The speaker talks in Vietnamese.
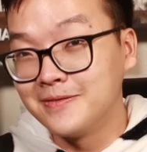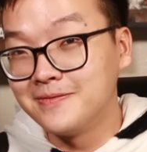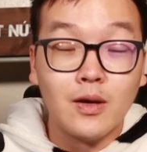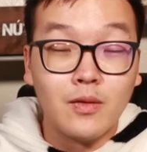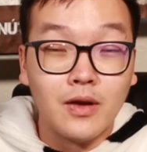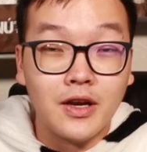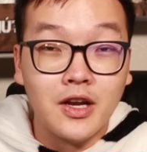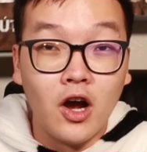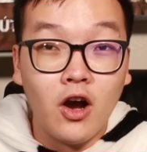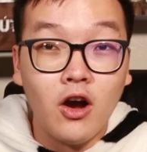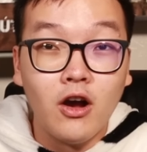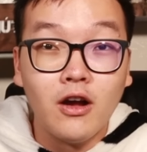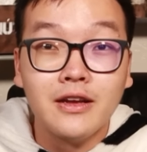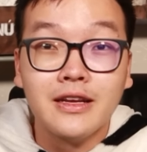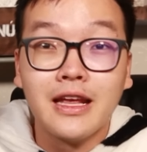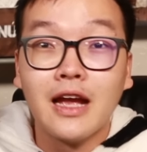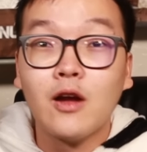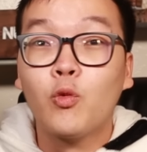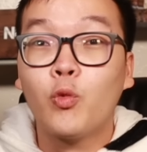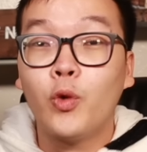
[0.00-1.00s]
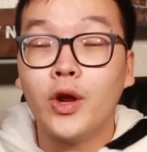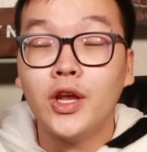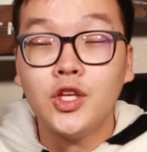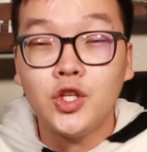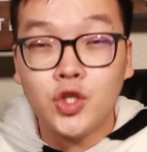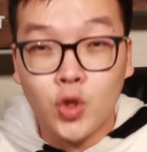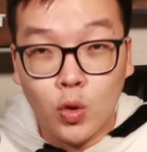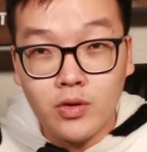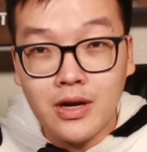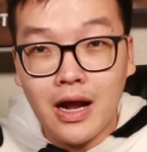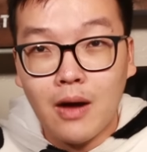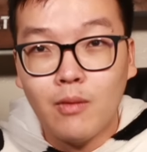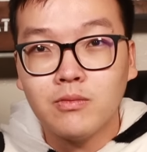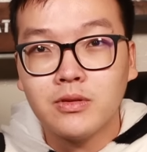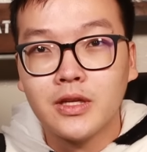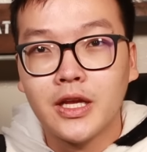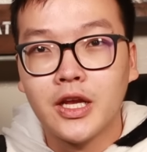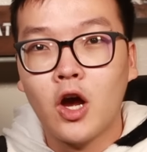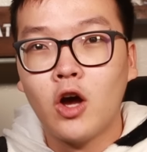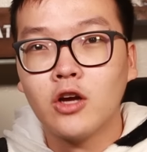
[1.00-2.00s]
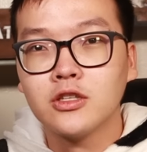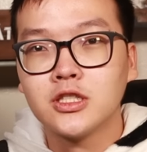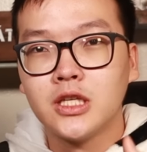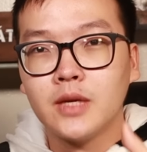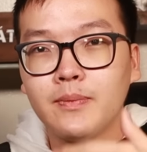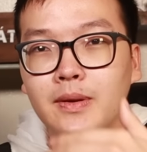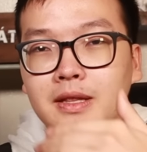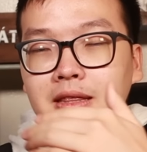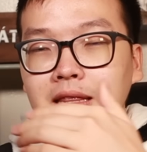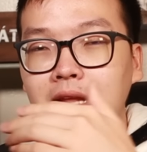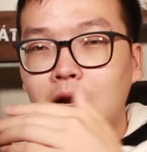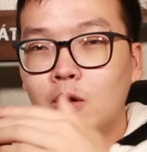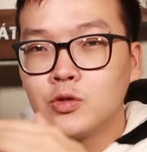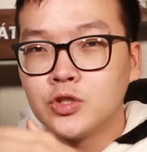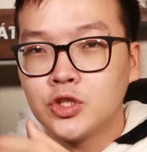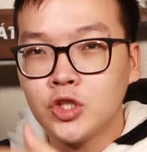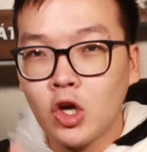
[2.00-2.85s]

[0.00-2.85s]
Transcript: Trong khi đó, các quỹ chủ động thì họ sẽ bắt đầu